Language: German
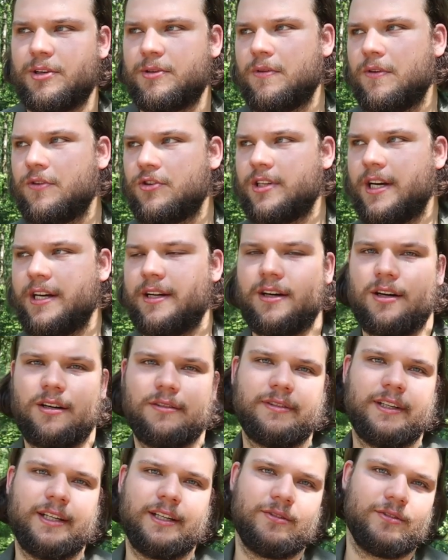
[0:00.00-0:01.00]
Beispiel auf Steine
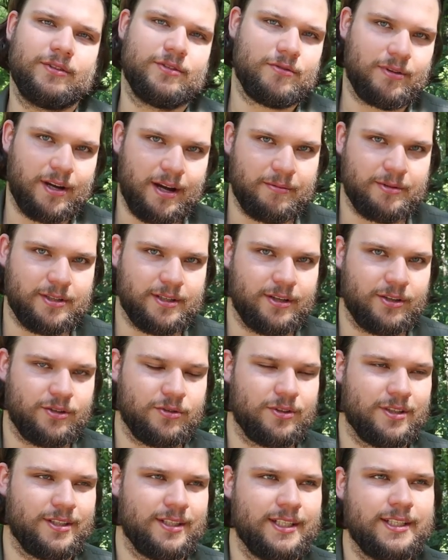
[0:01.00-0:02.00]
rauflegen oder so kann man sie
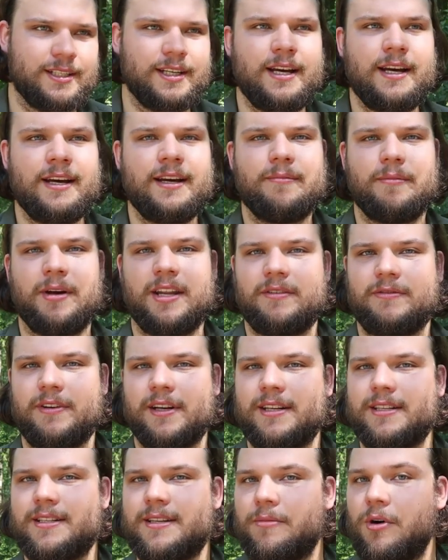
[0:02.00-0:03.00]
natürlich nicht. Im
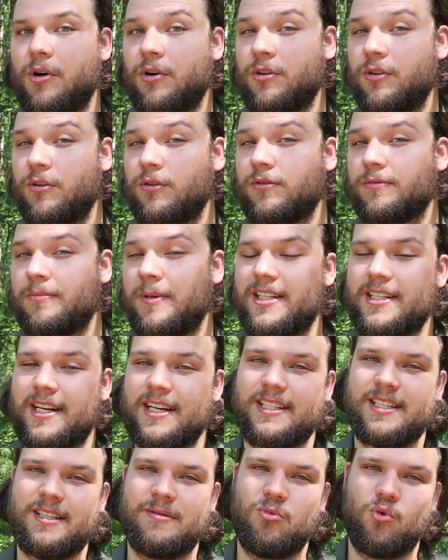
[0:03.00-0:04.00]
Endeffekt ist aber auch eine
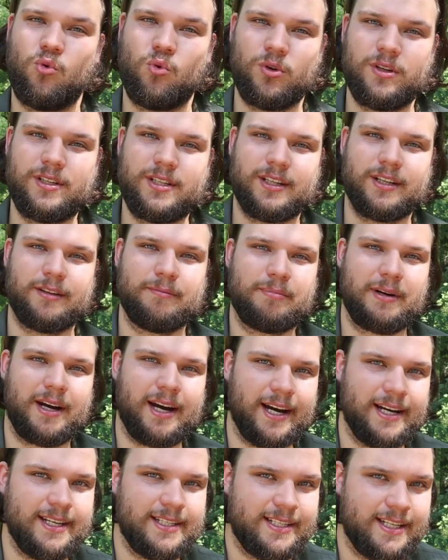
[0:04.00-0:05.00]
Luftmatratze im unteren
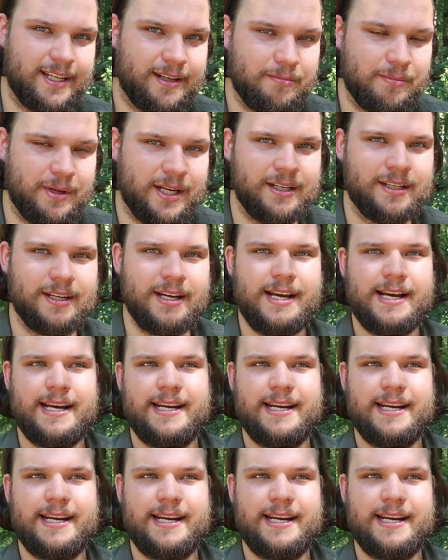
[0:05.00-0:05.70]
Preissegment.